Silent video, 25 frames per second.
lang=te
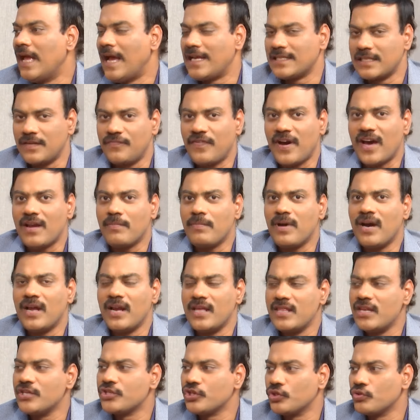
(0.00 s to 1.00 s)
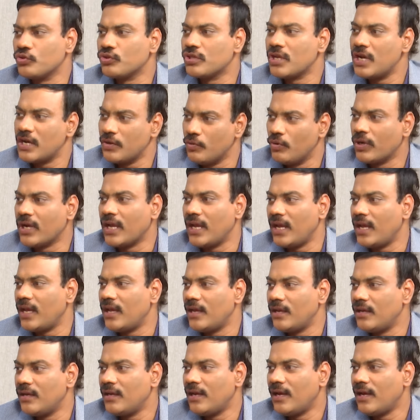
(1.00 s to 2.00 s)
అసలు ఫార్మా అనేది నేను చదువుతున్నాను ఓకే
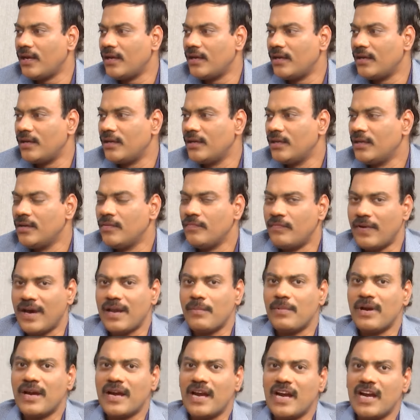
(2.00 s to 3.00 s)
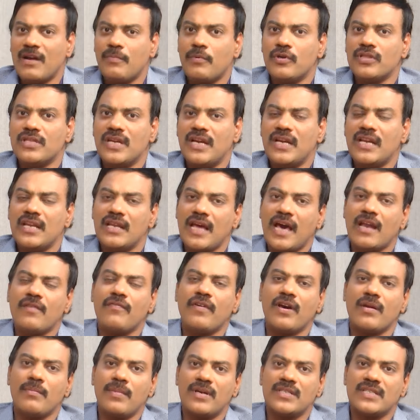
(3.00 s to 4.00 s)
ఫార్మా కాకపోతే ఏంటి నాన్
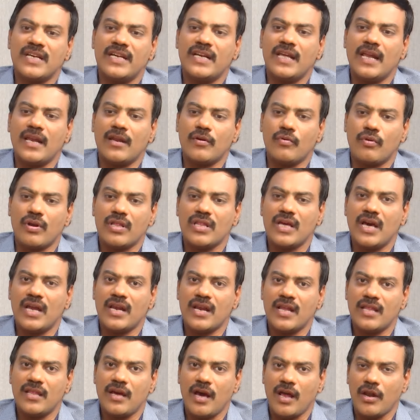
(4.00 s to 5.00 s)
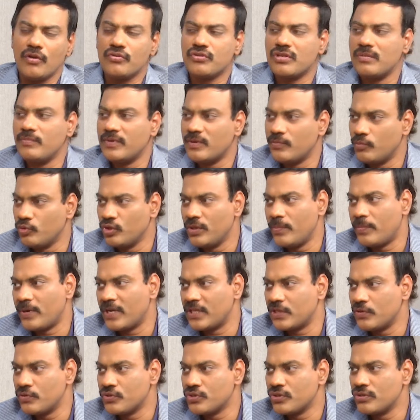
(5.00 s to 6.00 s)
ఫార్మా సైడ్ వెళ్ళకూడదా అన్నది ఆలోచన మీకు ముందు
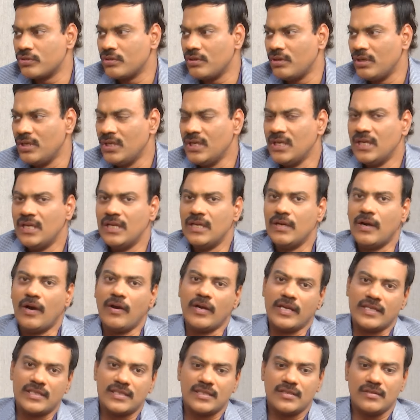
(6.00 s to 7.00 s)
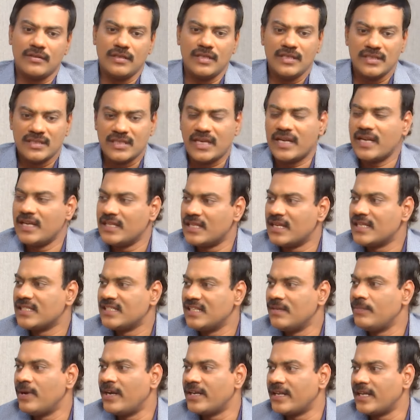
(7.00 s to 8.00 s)
ఎప్పుడైతే వచ్చిందో ఎస్ సరే ఏదైనా
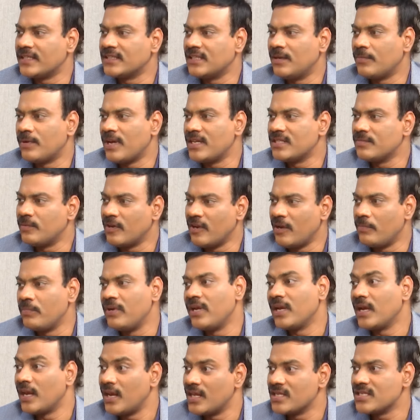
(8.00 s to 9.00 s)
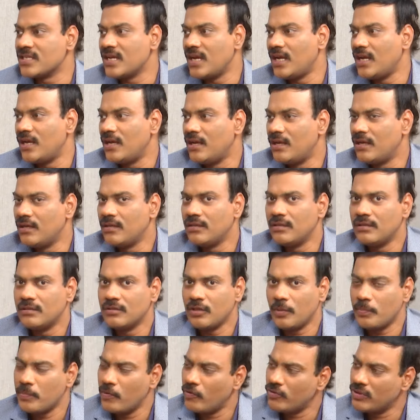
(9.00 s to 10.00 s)
సీమాట్ ఎగ్జామ్ రాసి మనం ఎంబీఏకి వెళ్ళొచ్చా
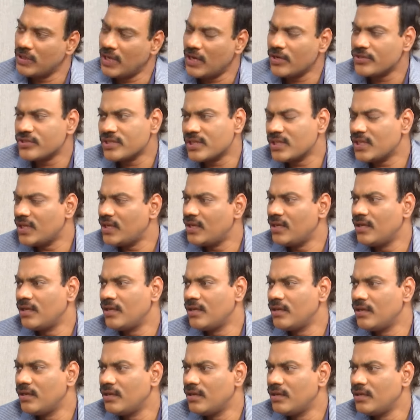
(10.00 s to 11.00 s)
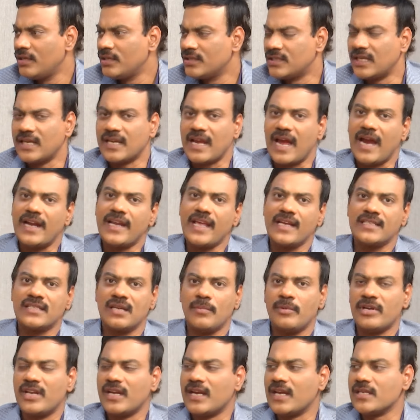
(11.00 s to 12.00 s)
తప్పే ఉంది వెళ్ళొచ్చు కదా సరే క్యాట్
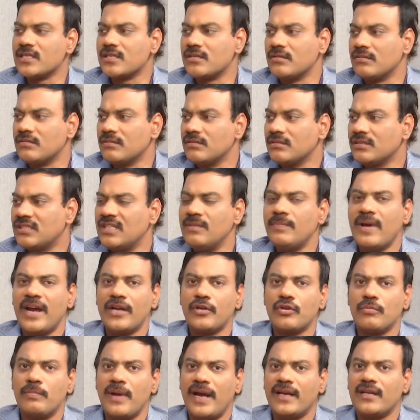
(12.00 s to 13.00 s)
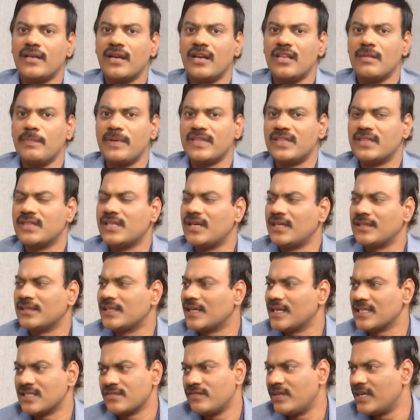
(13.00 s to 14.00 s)
ఎగ్జామ్ అంటే కష్టం సిమ్యాట్ టు మ్యాట్ అనేది పెద్ద అంత
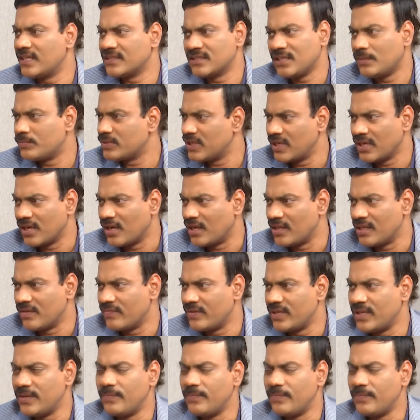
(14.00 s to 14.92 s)
కష్టమైన ఎగ్జామ్స్ ఏం కాదు